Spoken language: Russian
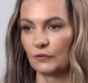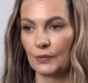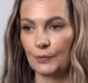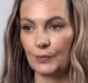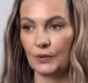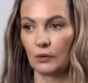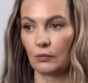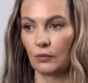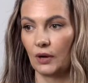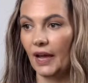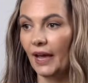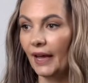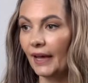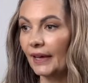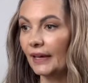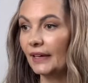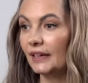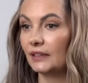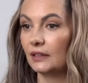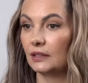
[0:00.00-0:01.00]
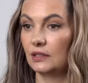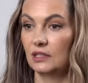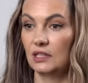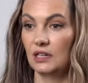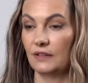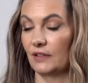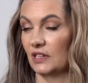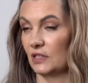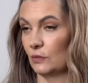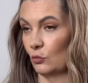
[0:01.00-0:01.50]
Во-первых, это
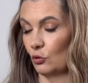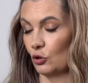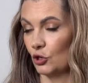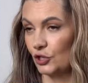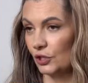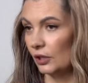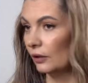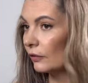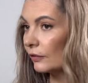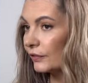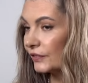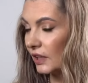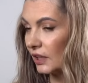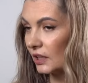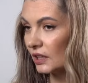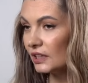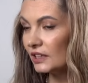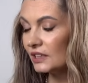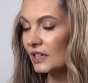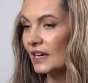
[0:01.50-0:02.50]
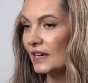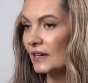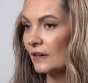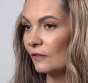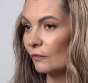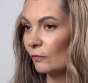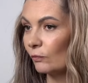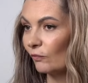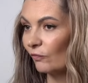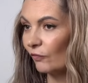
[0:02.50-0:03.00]
невозможно. Во-вторых,
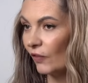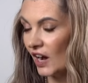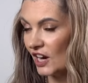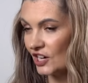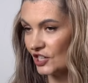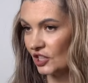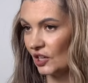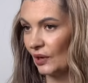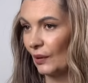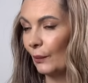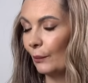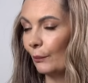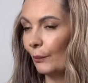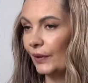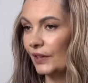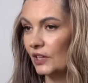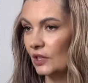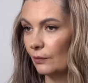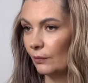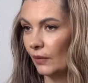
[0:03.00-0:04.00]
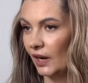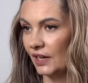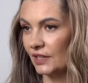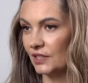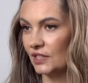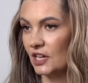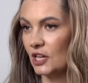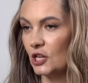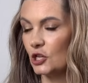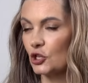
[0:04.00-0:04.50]
важно
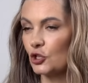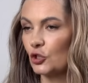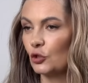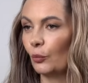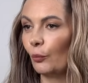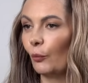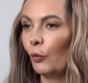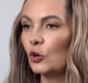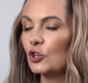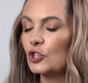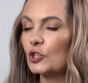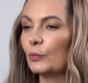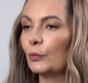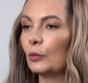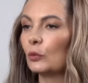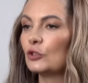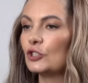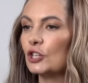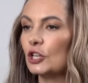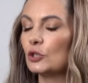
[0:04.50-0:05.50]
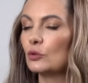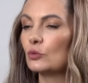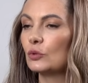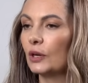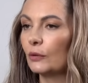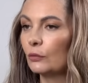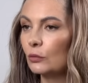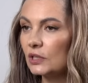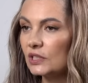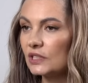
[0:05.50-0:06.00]
понимать, что можно получать
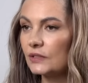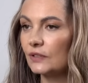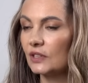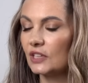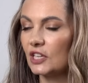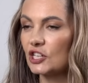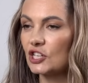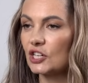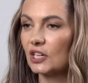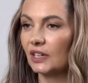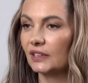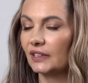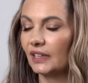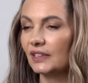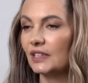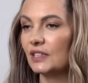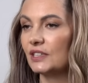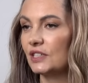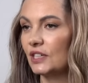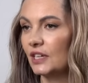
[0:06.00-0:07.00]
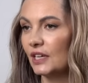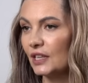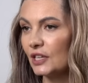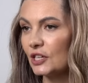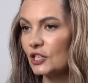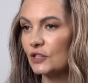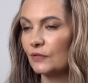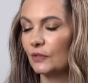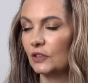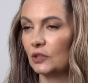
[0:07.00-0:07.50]
удовольствие даже когда ты
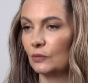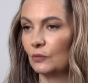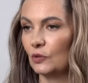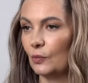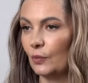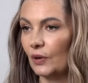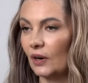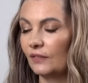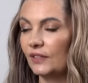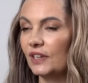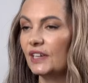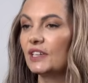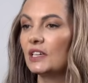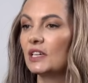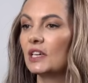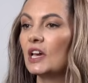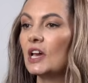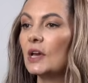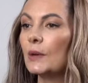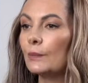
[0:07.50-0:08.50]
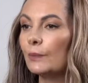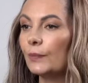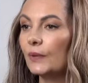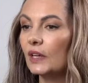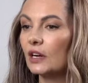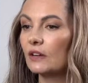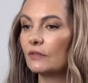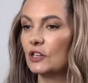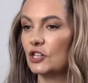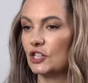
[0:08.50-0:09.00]
делаешь в этом направлении
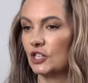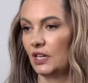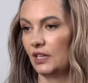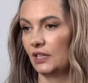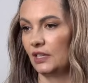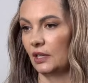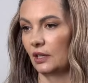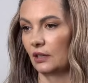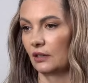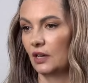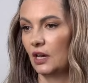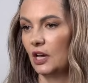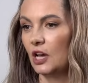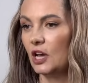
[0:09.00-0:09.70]
первые шаги.